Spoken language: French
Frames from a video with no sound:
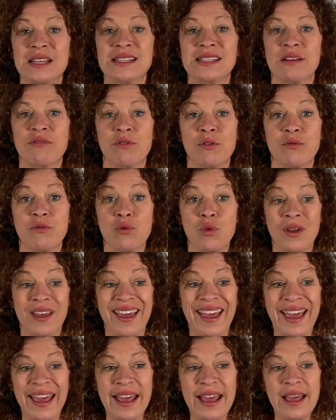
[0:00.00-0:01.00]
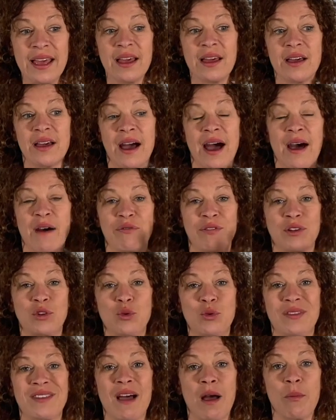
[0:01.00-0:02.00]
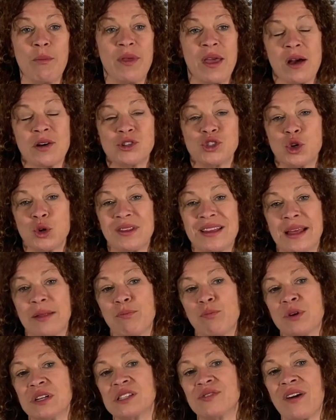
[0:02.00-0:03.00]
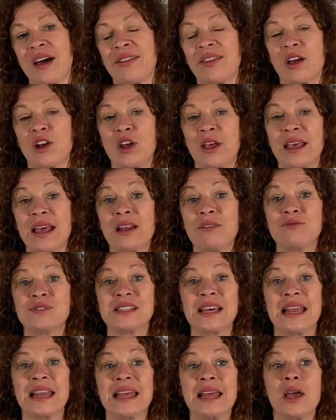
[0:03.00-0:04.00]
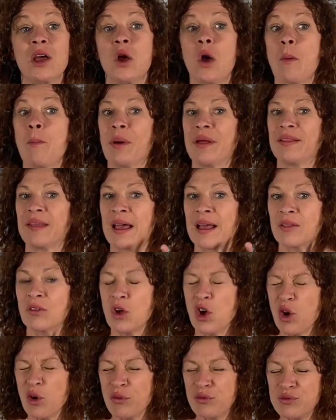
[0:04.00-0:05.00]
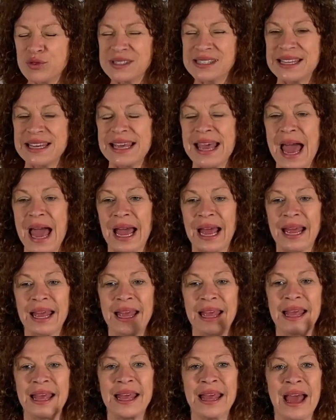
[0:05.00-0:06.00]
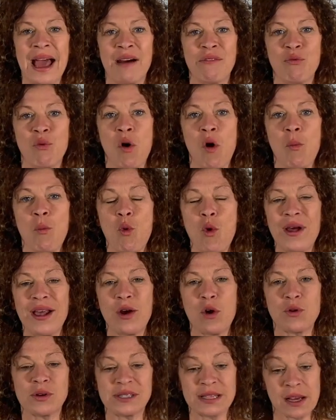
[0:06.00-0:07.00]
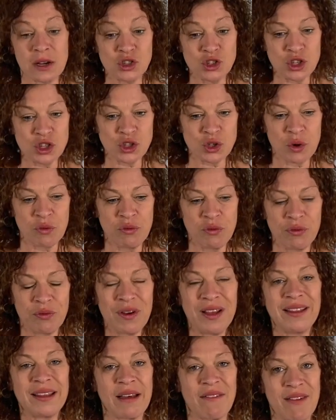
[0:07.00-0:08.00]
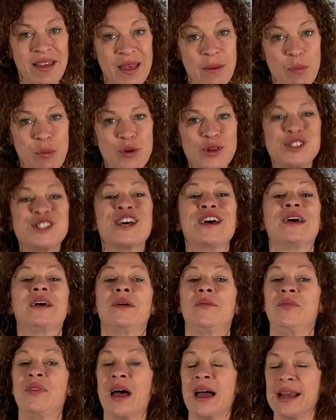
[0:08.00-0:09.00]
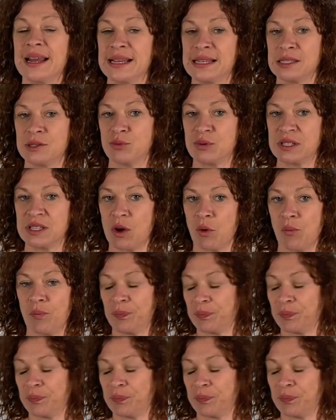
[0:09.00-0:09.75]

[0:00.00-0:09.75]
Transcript: va vous créer en fait une ambiance, une atmosphère dans laquelle vous allez peut-être vous égarer et avoir moins conscience de ce que vous faites et travailler plus dans l'intuition.